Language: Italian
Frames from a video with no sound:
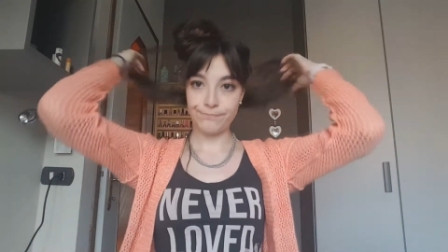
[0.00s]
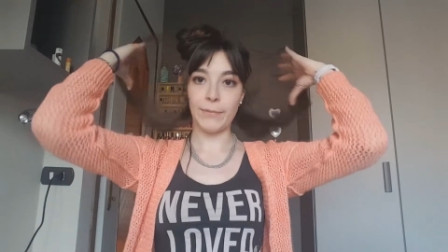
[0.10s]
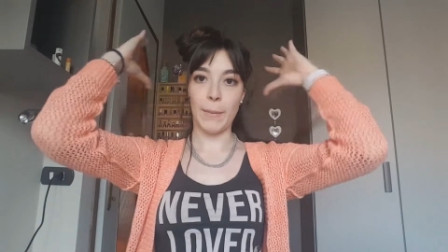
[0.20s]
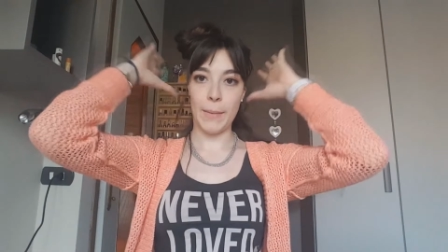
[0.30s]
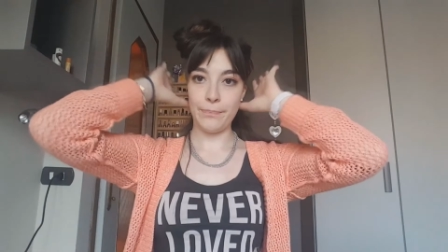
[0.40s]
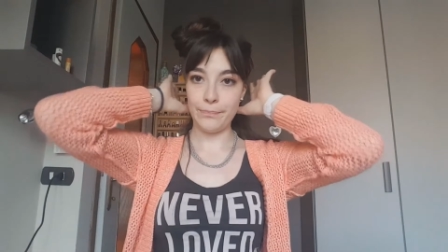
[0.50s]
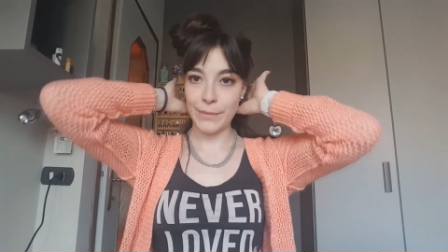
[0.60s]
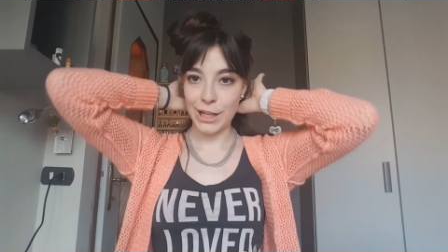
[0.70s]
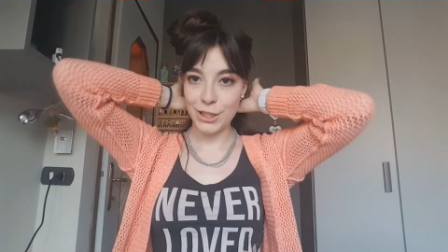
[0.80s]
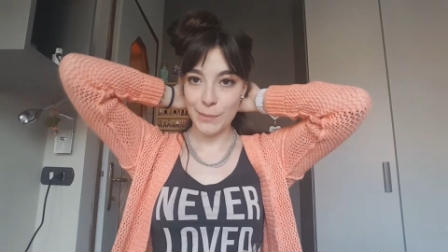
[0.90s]
Vabbè,
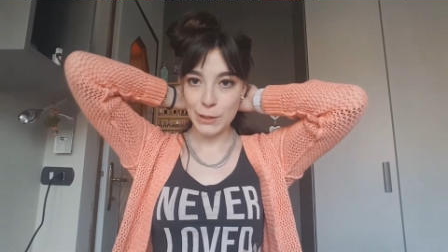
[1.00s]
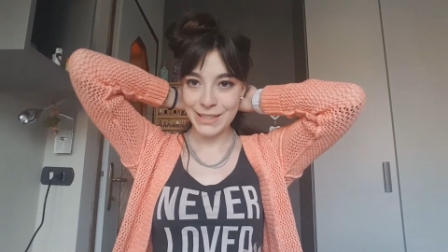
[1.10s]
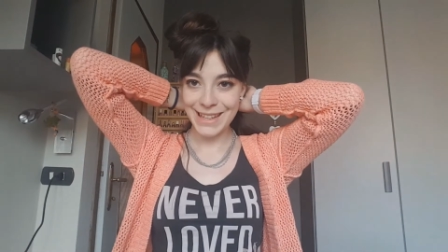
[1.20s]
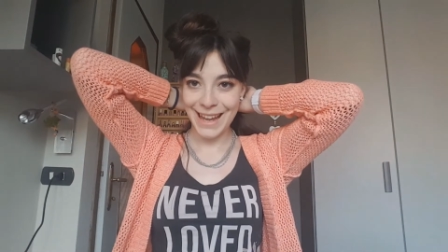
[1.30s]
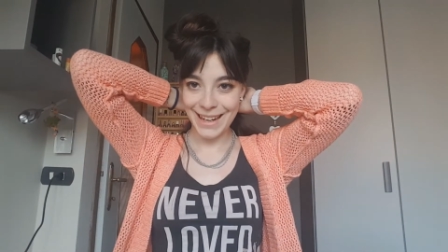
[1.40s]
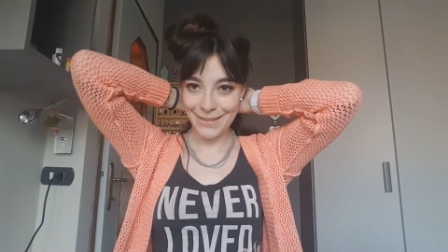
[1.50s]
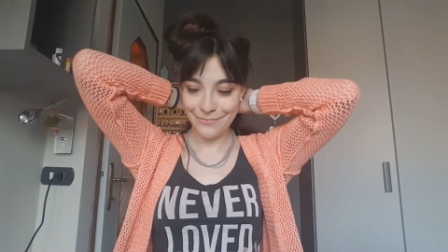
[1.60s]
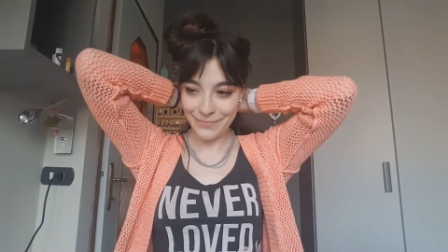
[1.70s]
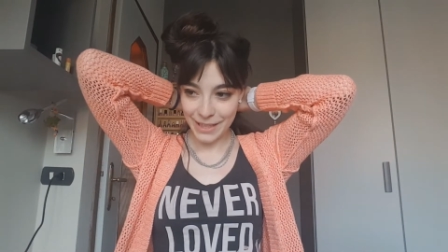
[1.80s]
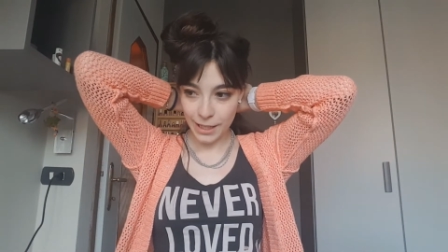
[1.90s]
lasciamo stare.
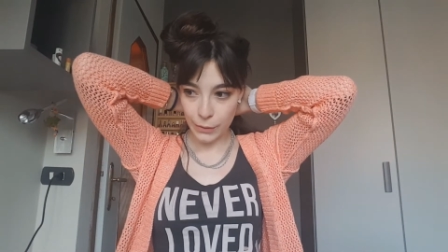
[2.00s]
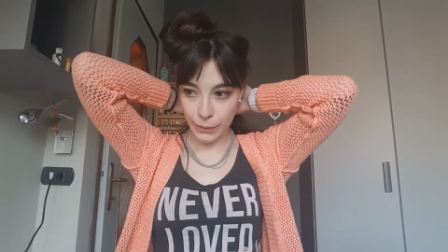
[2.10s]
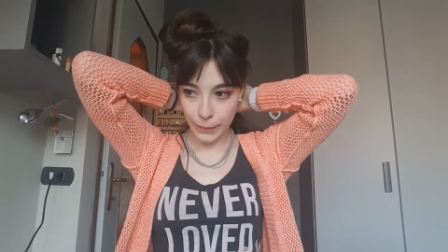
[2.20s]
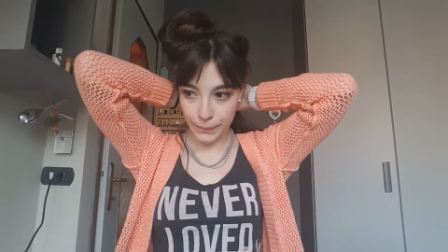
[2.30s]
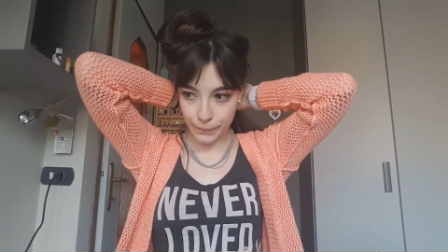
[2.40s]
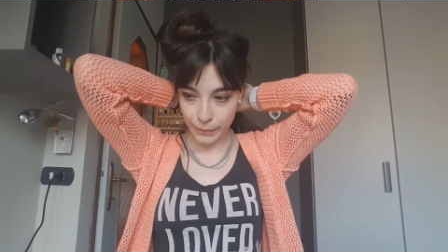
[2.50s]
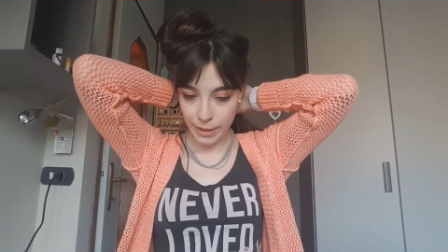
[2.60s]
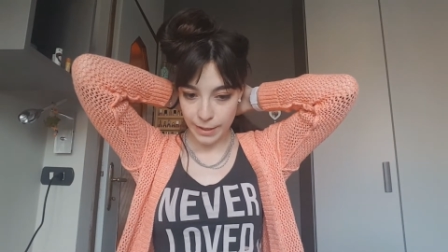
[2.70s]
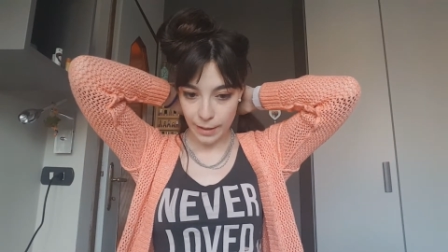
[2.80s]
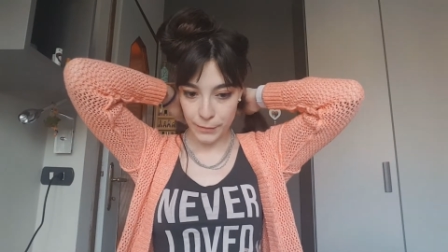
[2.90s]
Allora,
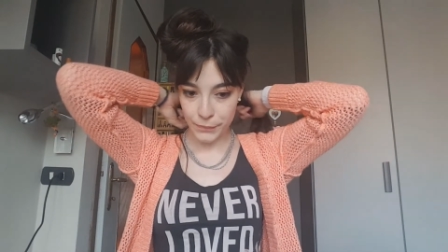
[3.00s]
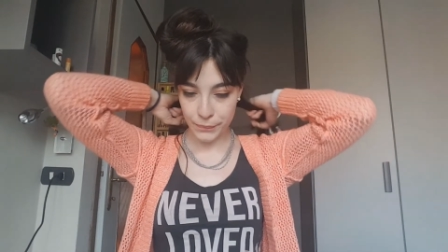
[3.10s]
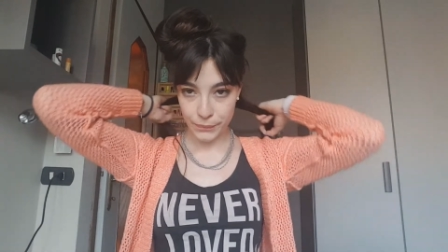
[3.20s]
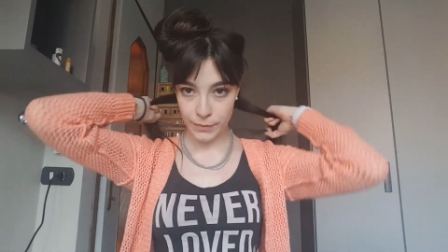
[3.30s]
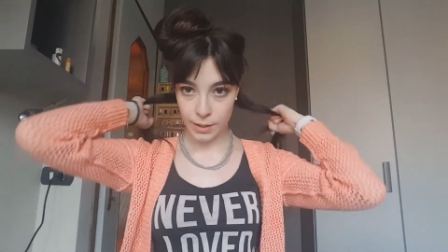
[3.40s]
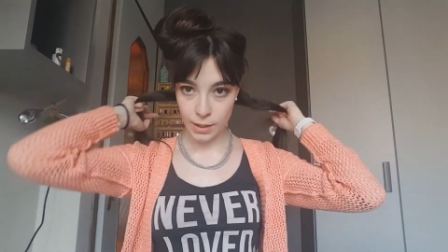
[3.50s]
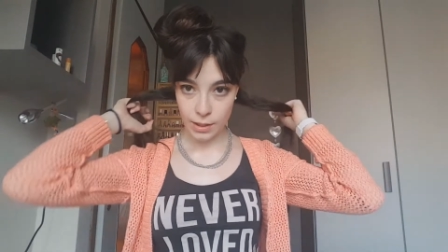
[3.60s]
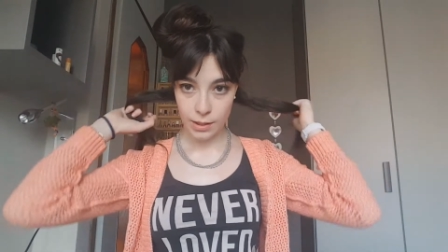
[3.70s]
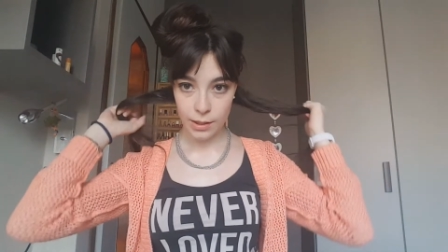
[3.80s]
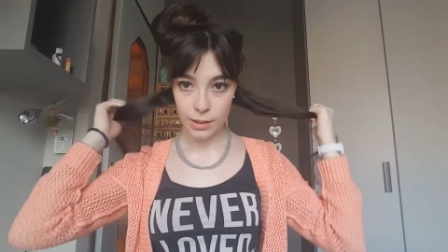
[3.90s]
prendiamo
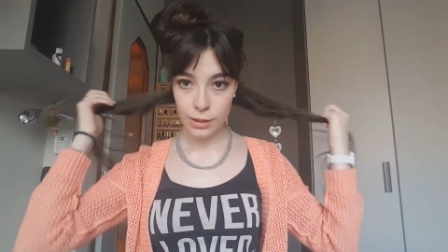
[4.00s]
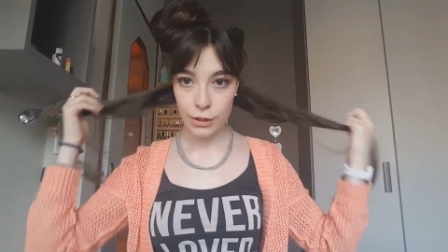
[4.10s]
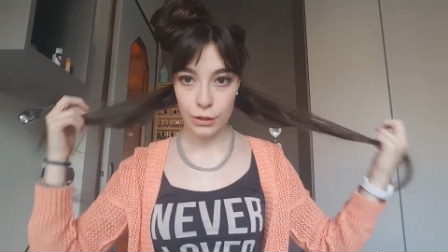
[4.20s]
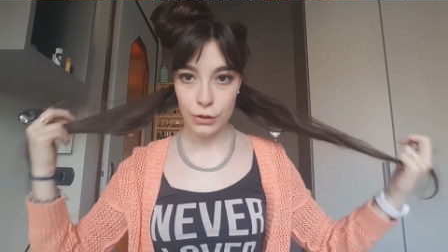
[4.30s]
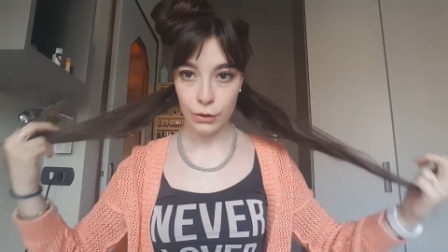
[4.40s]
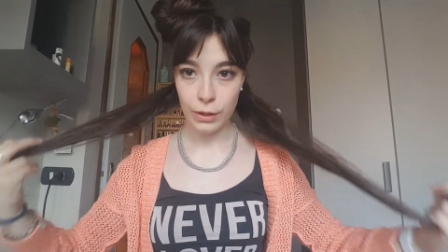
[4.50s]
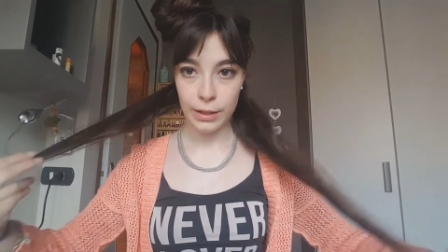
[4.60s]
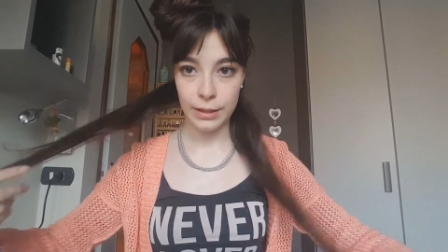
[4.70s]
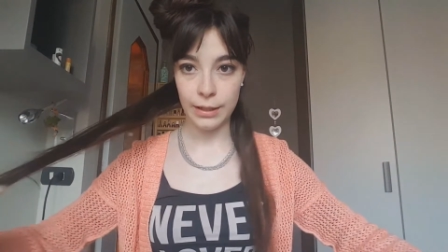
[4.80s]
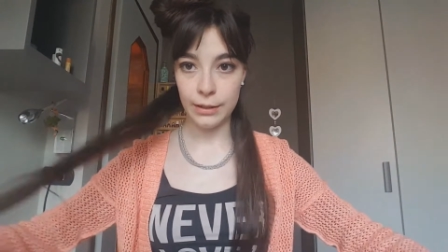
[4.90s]

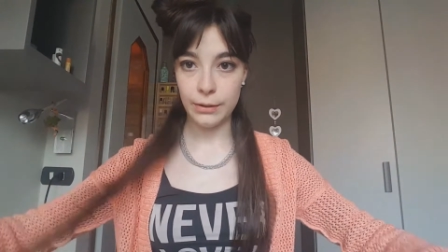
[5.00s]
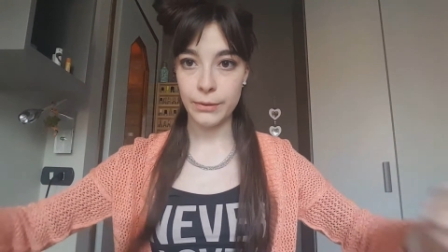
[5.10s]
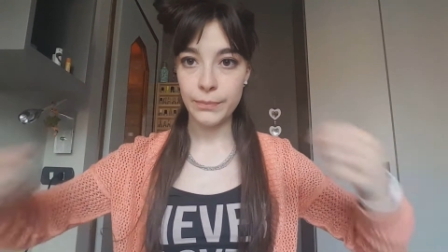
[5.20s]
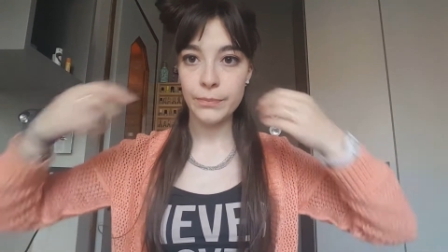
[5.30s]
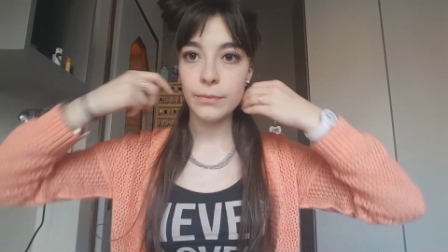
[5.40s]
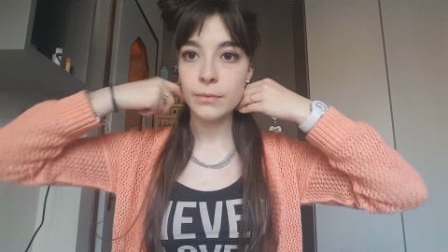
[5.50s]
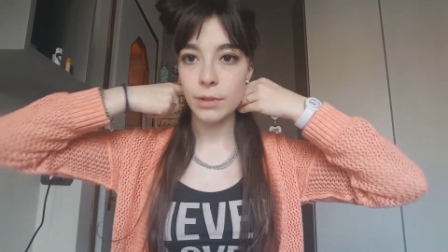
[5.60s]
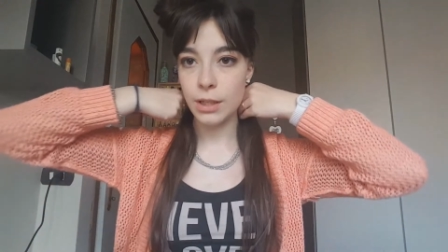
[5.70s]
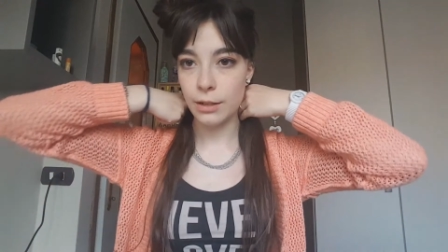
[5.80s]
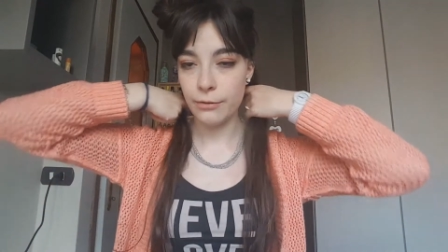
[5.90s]
ciocche dietro
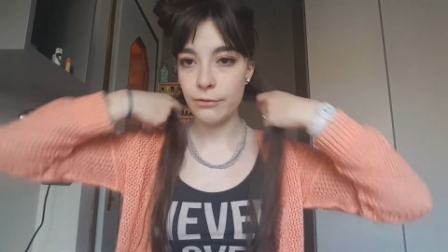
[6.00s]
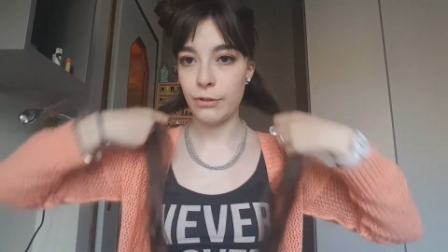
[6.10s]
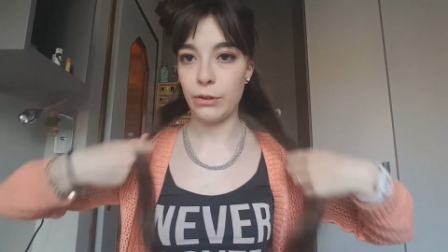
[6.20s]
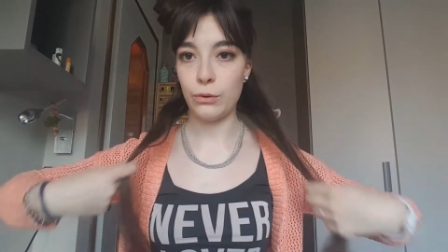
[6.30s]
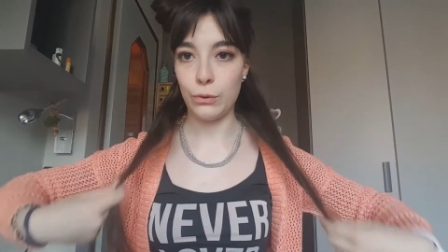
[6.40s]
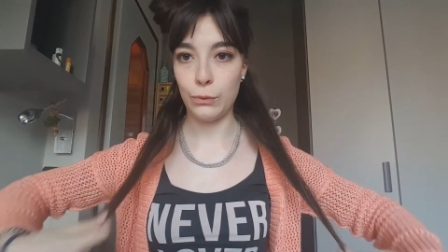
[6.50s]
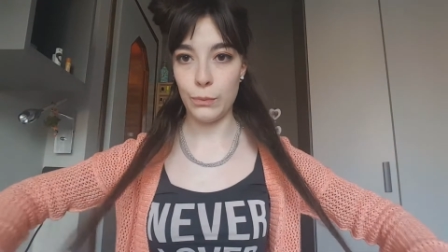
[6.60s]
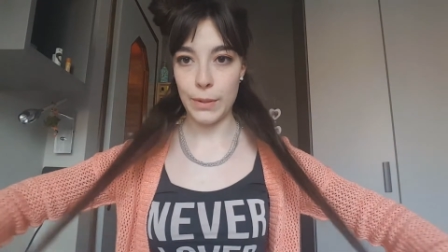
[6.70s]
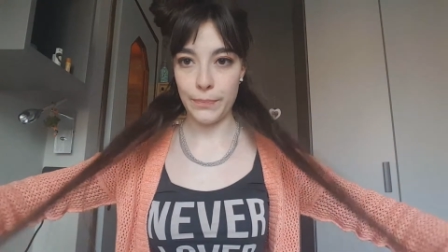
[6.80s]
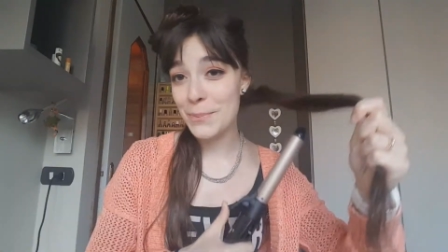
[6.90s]
e alla fin fine sono
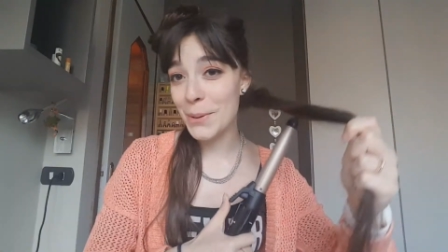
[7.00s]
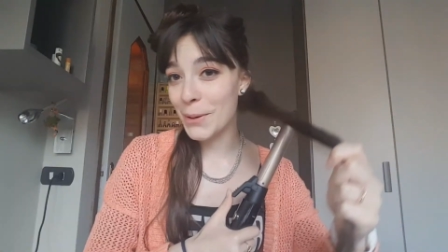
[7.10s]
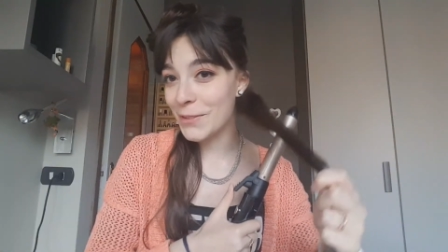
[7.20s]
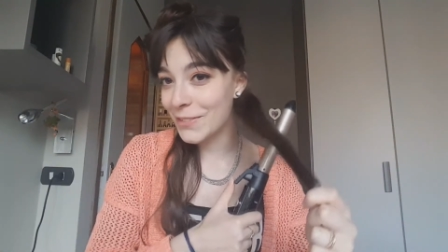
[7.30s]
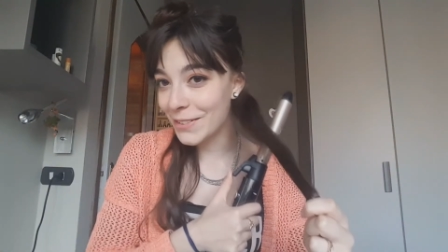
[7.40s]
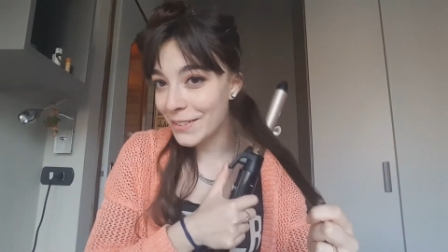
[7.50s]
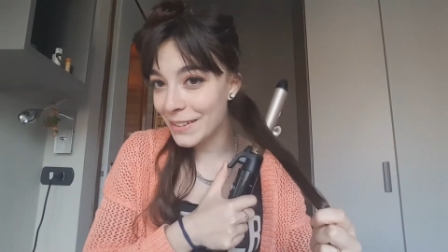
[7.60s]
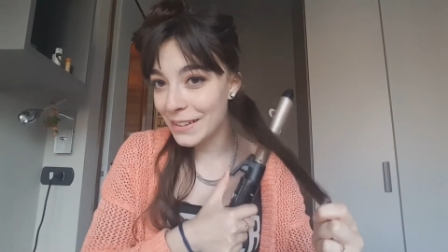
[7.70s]
due. Provo.